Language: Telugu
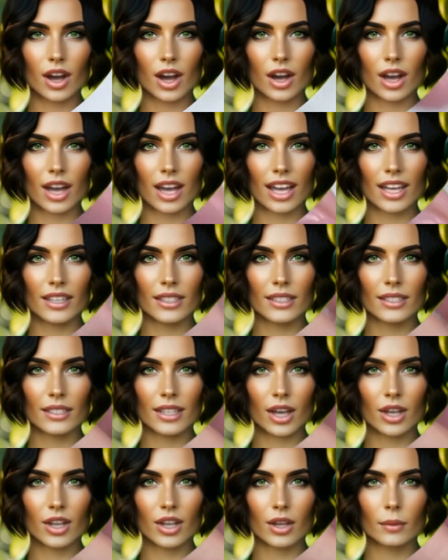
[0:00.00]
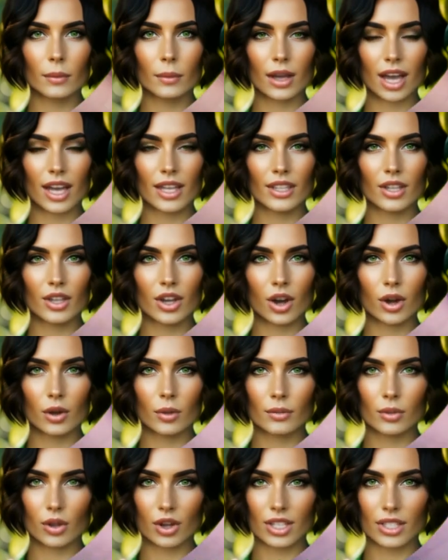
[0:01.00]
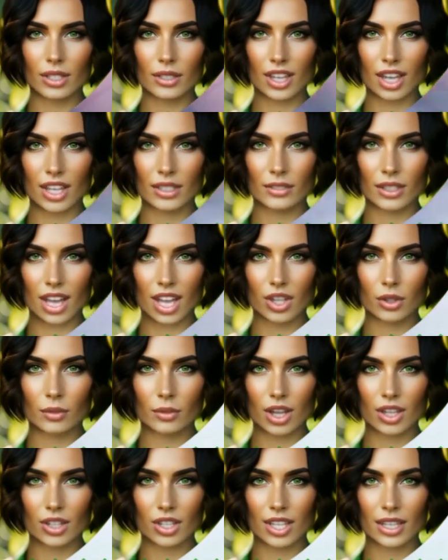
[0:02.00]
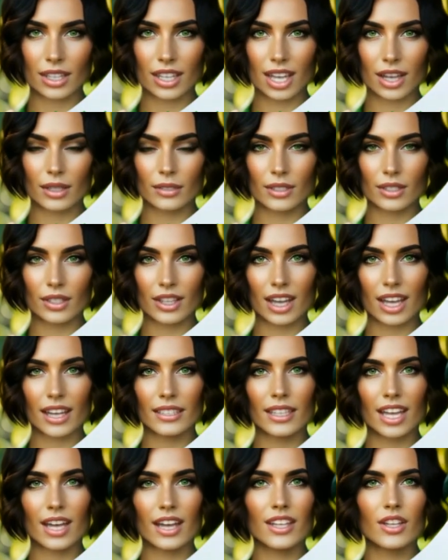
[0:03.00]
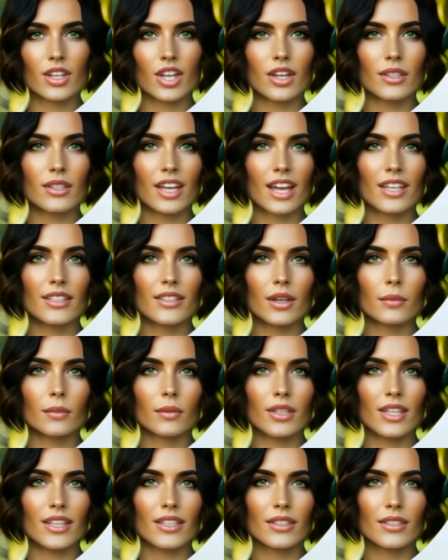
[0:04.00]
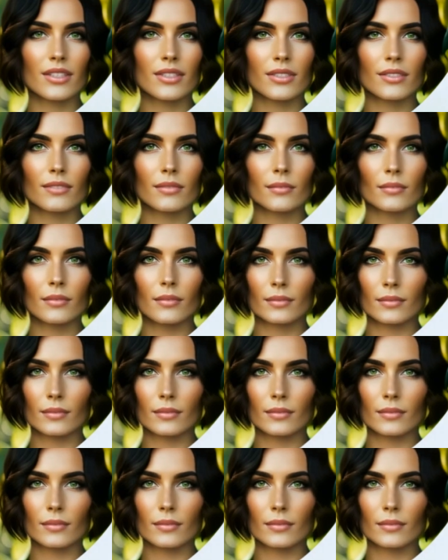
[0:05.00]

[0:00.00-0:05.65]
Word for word: నీళ్లతో కడిగేయాలి ఇలా చేయడం వల్ల పిగ్మెంటేషన్ మచ్చలు కాలిన